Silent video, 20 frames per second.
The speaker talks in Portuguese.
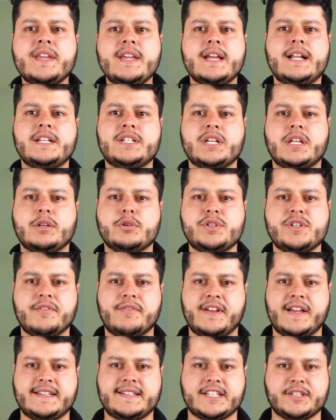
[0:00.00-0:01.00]
e ele já não
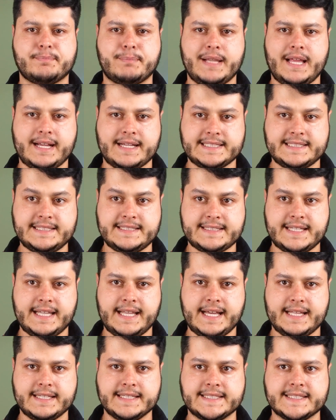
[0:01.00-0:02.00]
tiver essas placas
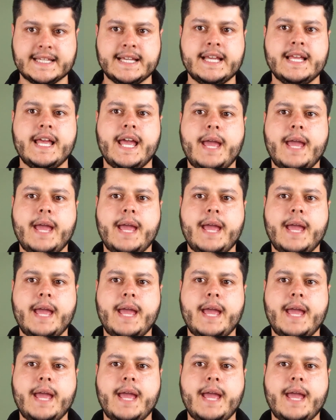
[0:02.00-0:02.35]
instaladas.